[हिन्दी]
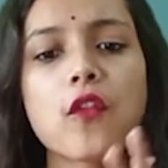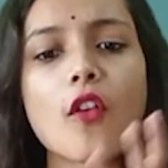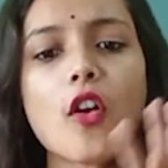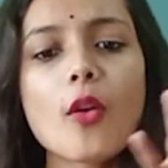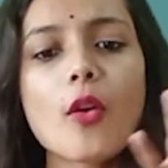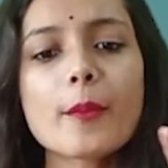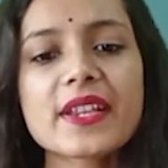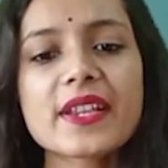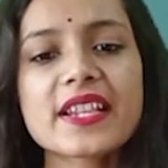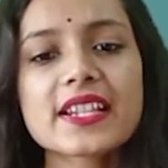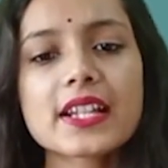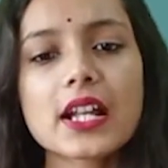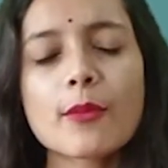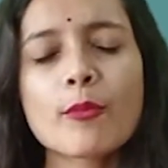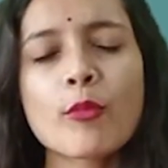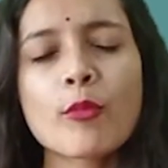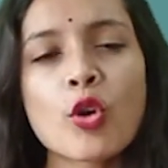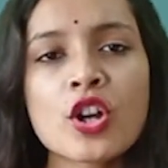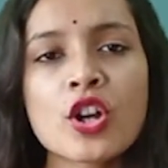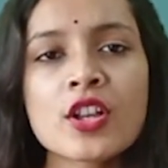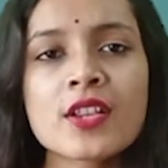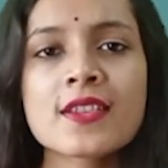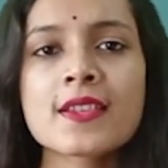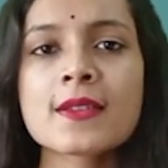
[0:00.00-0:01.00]
फॉर्म इसका
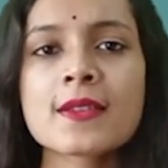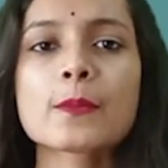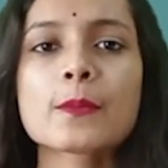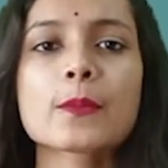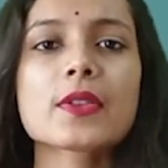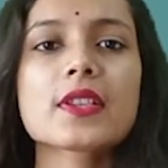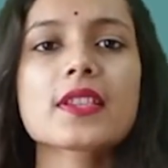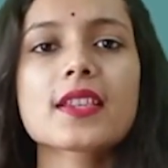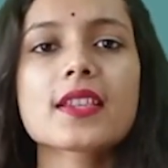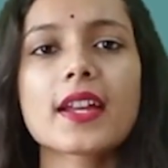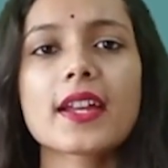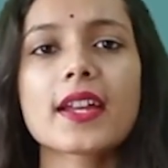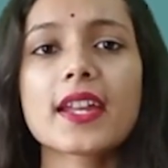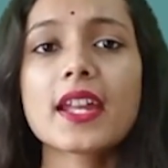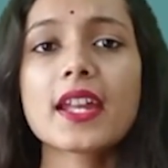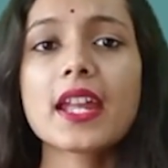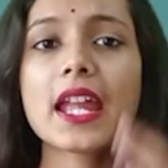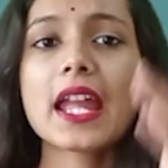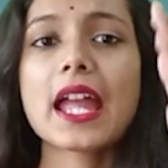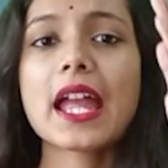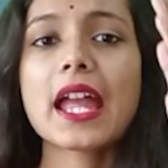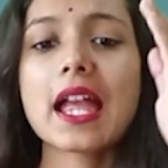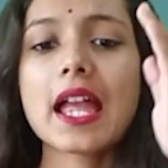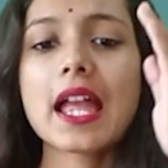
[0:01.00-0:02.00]
बहुत सिंपल सा है
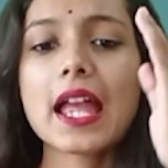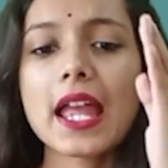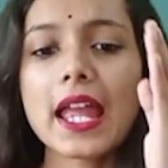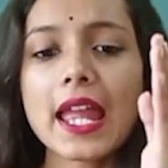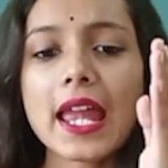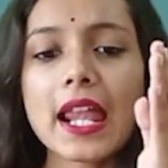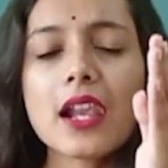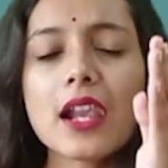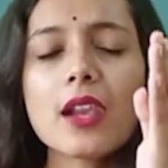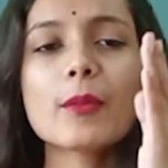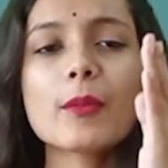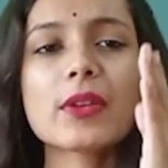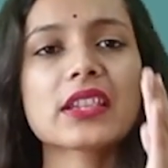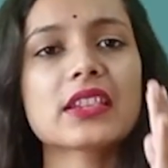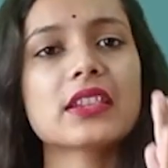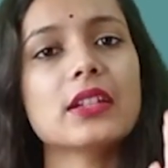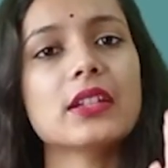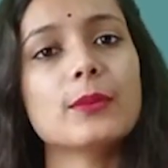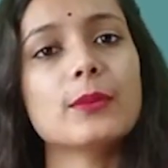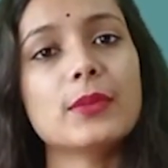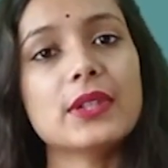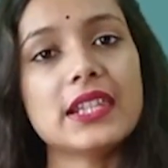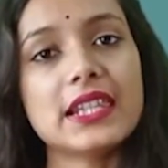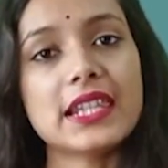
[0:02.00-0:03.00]
एल
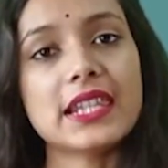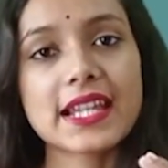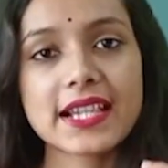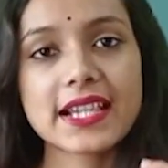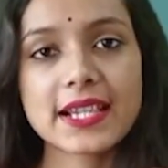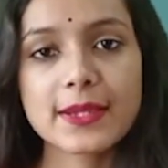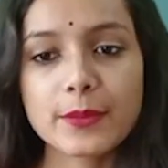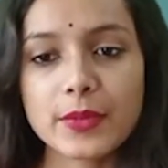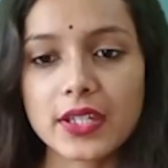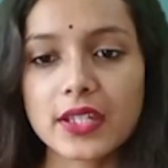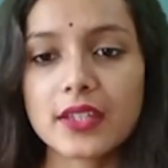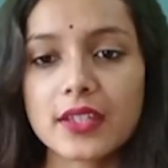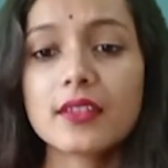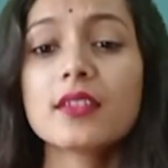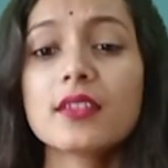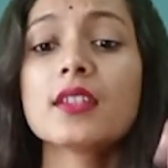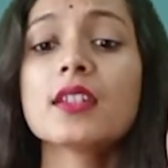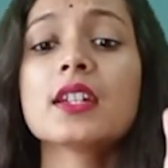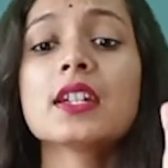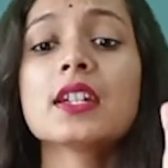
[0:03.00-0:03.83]
मतलब लेस्बियन